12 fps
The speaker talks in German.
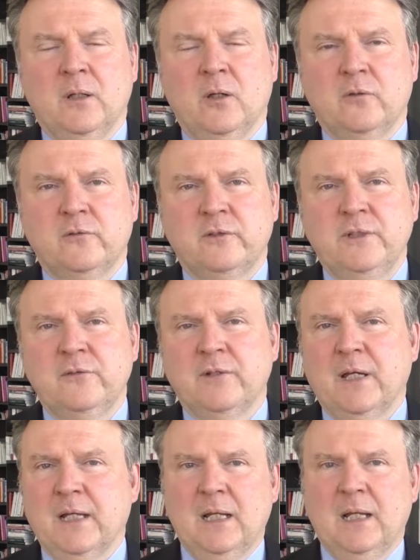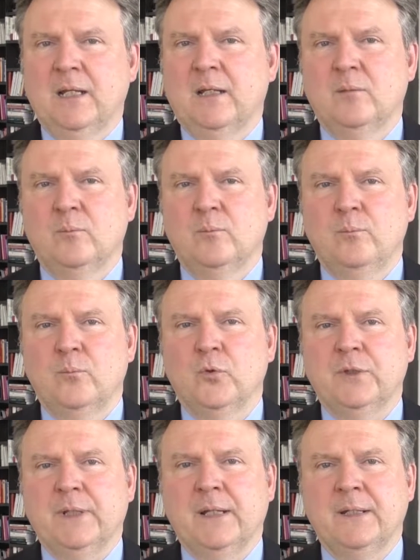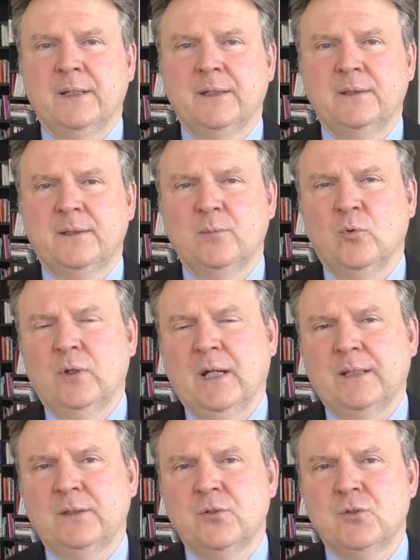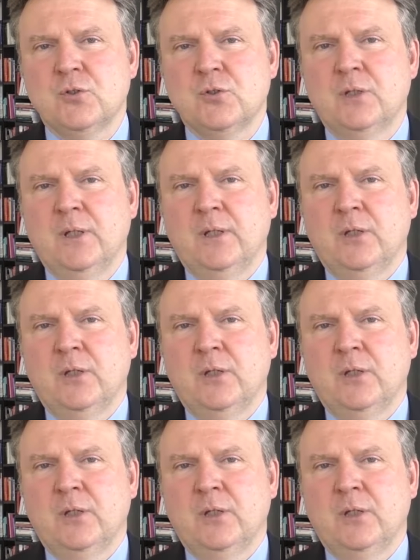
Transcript: aus Israel einen modernen, demokratischen